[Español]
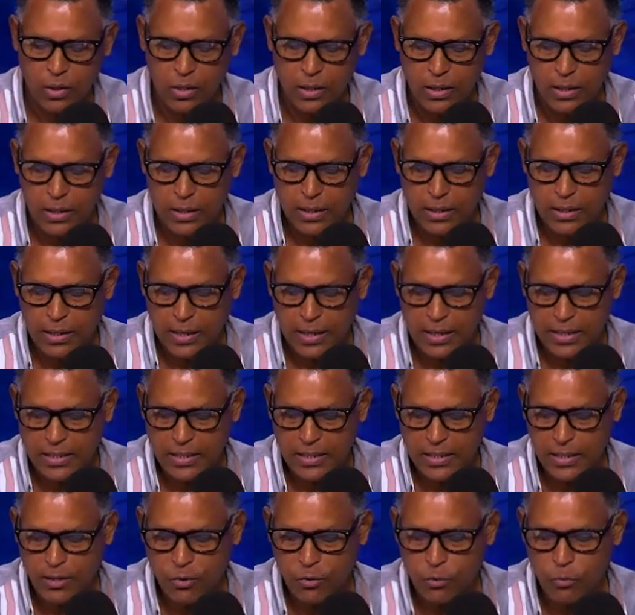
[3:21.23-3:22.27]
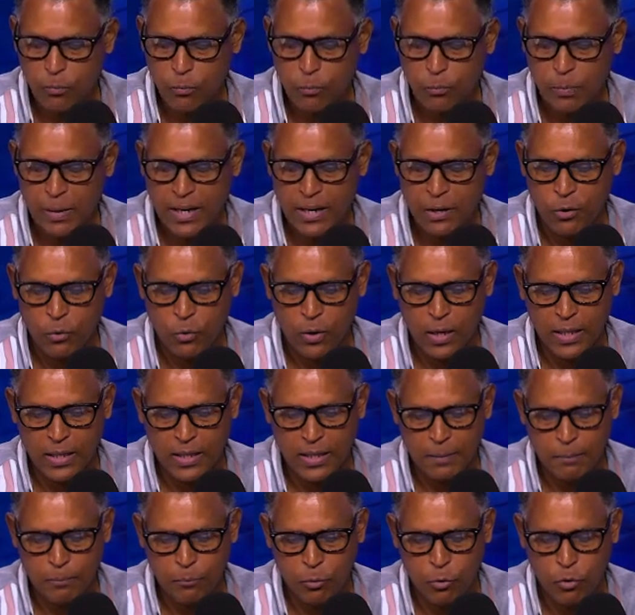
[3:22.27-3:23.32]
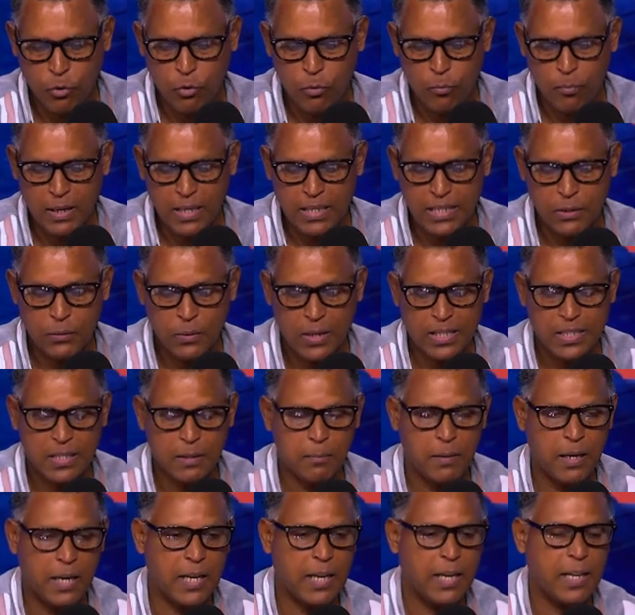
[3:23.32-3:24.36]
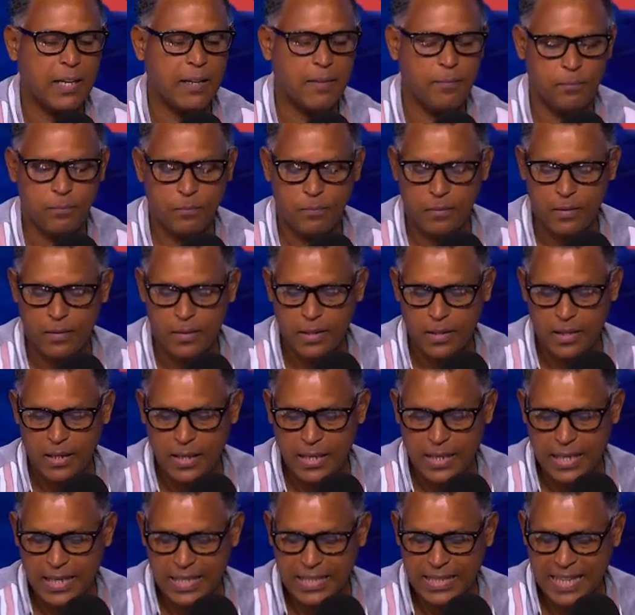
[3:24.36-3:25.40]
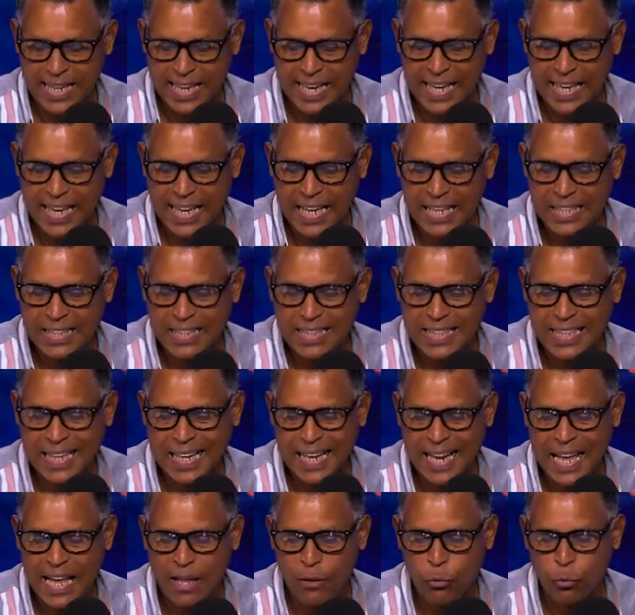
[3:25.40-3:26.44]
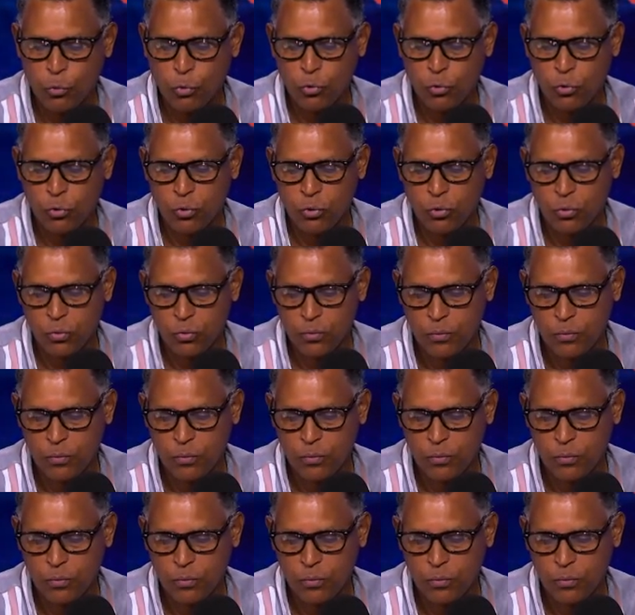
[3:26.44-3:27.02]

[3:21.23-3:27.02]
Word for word: que hicieron un paro durante poco más de una semana que serán cancelados